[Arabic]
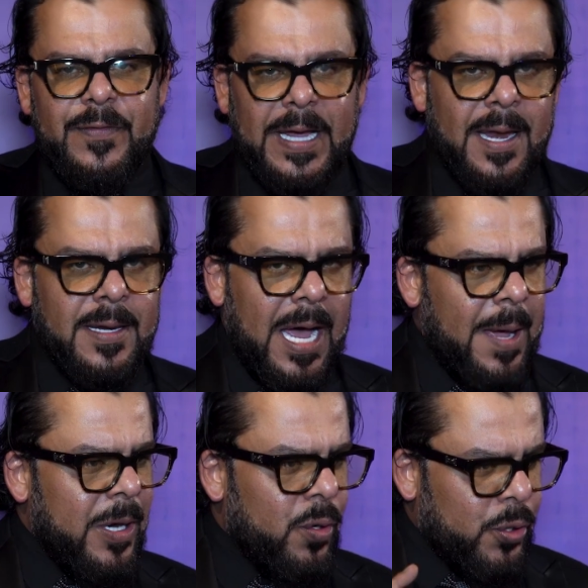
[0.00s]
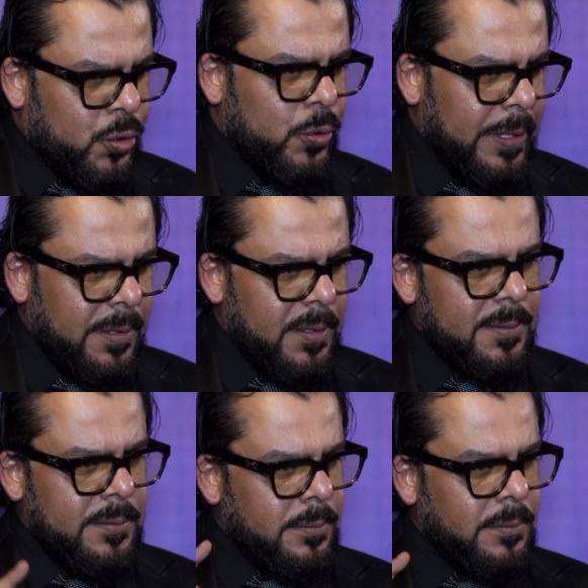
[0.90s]
في عنا عمل اردني
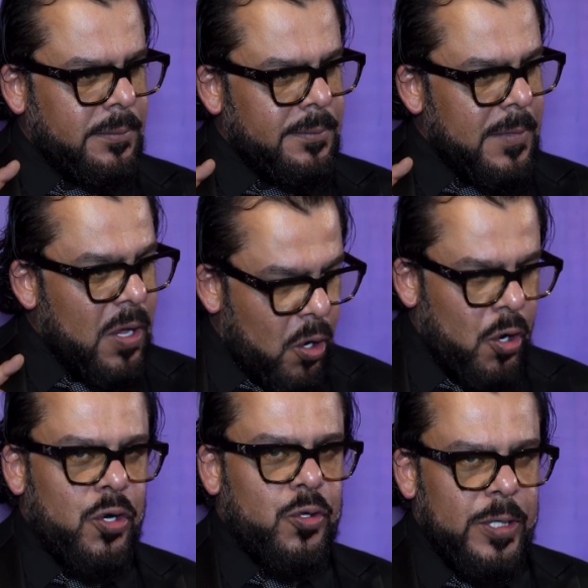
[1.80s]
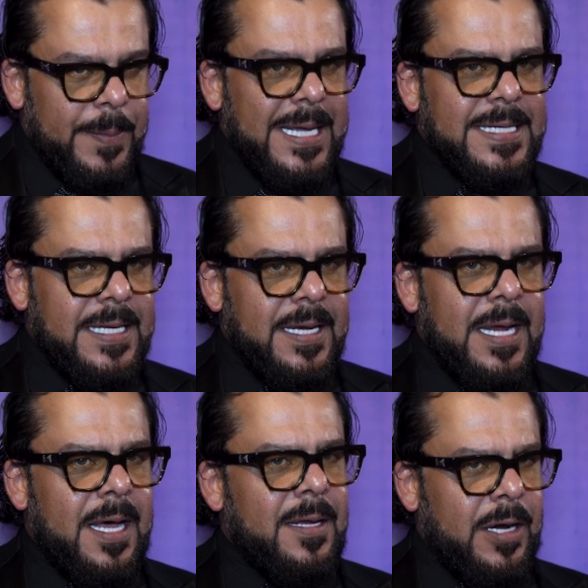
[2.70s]
اردني باذن
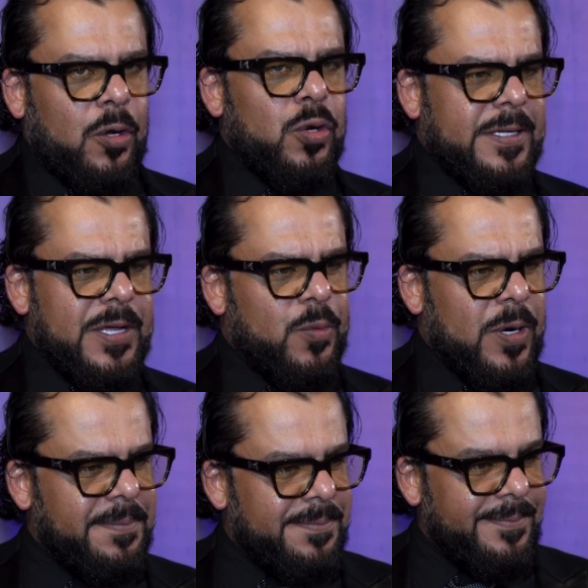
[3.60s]
الله رح يكون كثير مهم